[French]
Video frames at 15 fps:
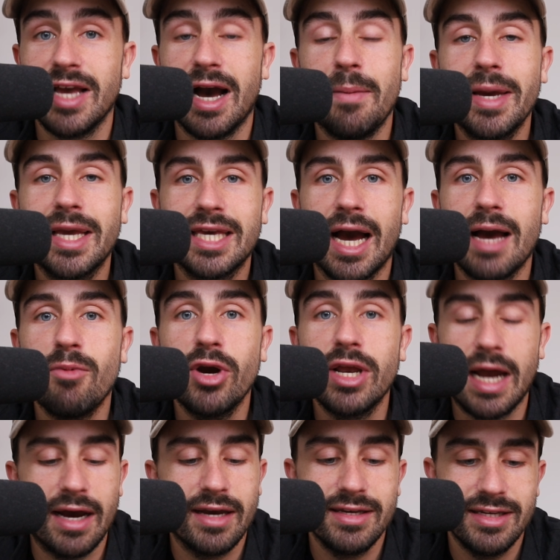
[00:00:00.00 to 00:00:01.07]
Il y a un mec carrément,
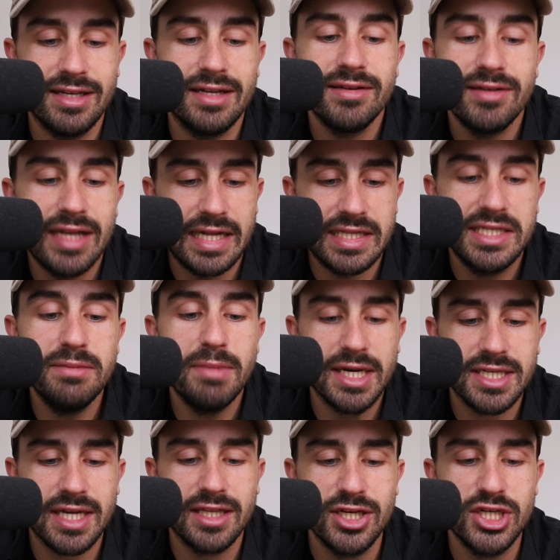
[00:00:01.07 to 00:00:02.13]
il a, il, a dit
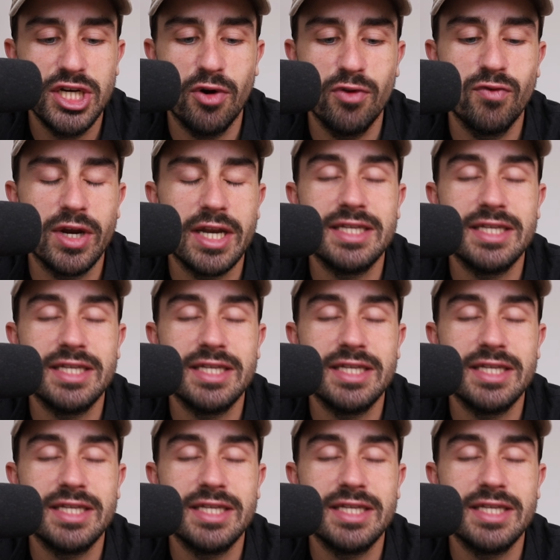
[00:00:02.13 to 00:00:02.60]
ma stratégie à haute voix.